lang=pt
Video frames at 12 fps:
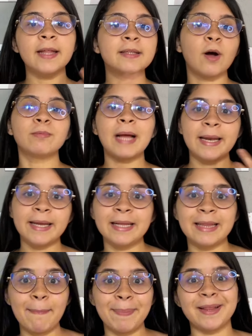então daria
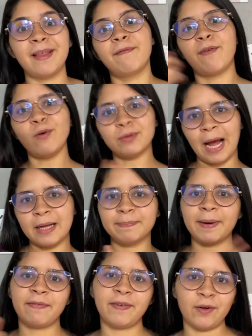até para ter voltado
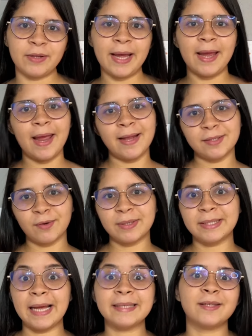pra fralda RN se eu
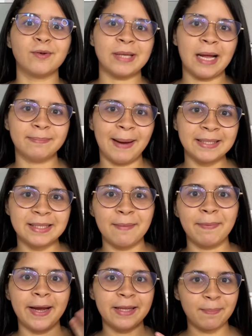quisesse ter usado mais
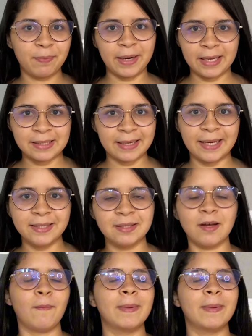tempo ainda por essa questão,